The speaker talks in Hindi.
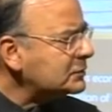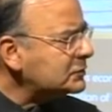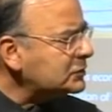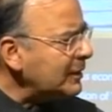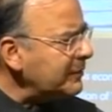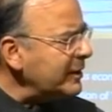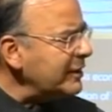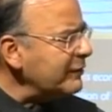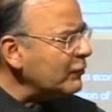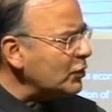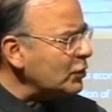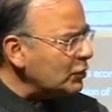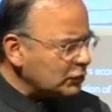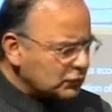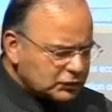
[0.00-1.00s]
तभी वो
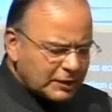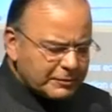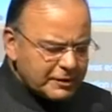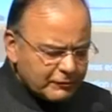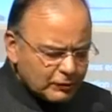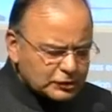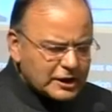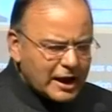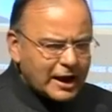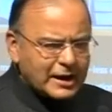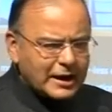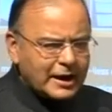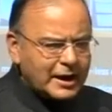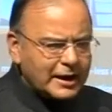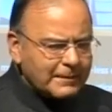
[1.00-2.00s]
तभी वो
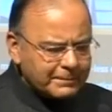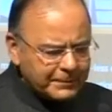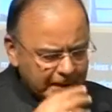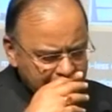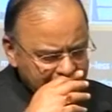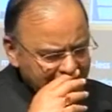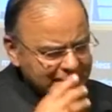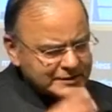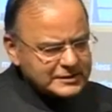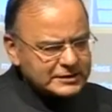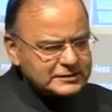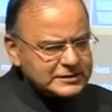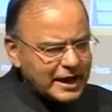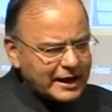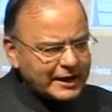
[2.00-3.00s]
जाकर एक
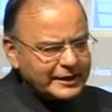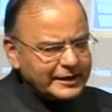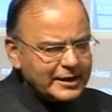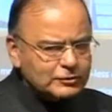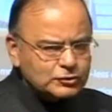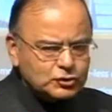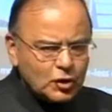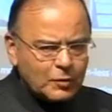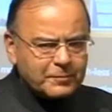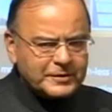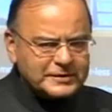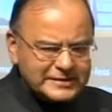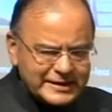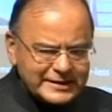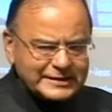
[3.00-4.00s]
चर्चा के लिए उसको
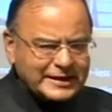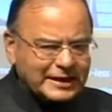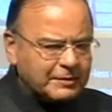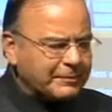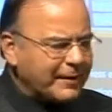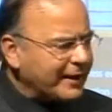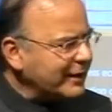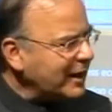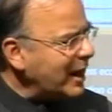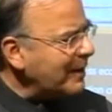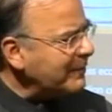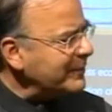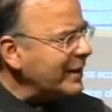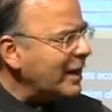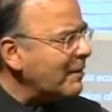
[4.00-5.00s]
प्रेजेंट कर पाना
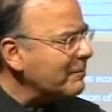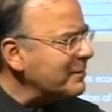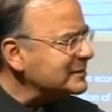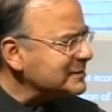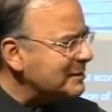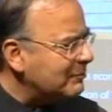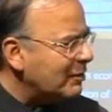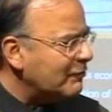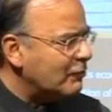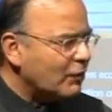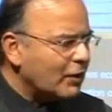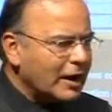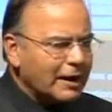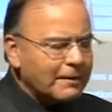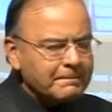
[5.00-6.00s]
अपने आप में संभव
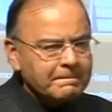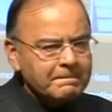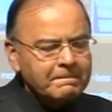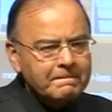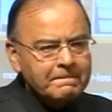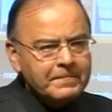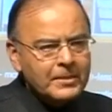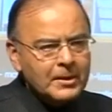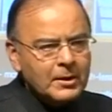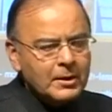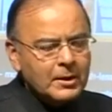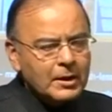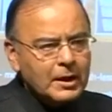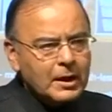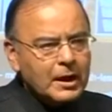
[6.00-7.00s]
होगा
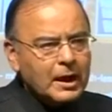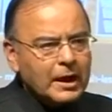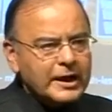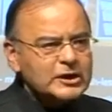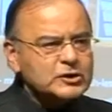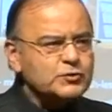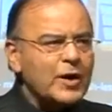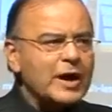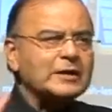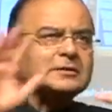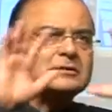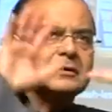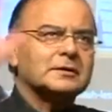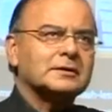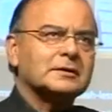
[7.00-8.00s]
इस
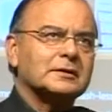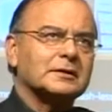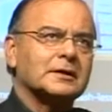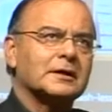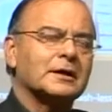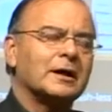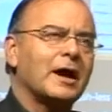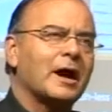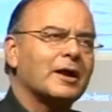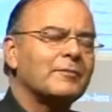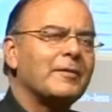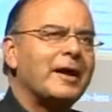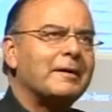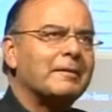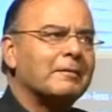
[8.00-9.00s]
वक्त अगर
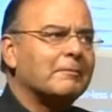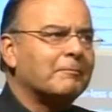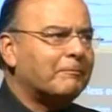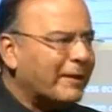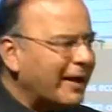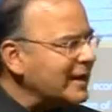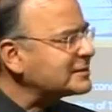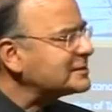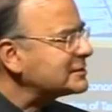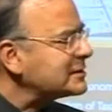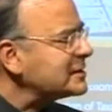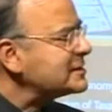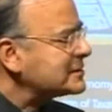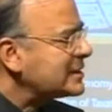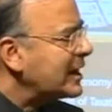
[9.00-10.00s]
मैं बड़ा चित्र
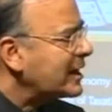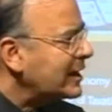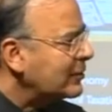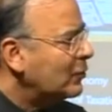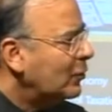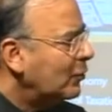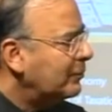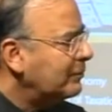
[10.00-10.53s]
इसका करूं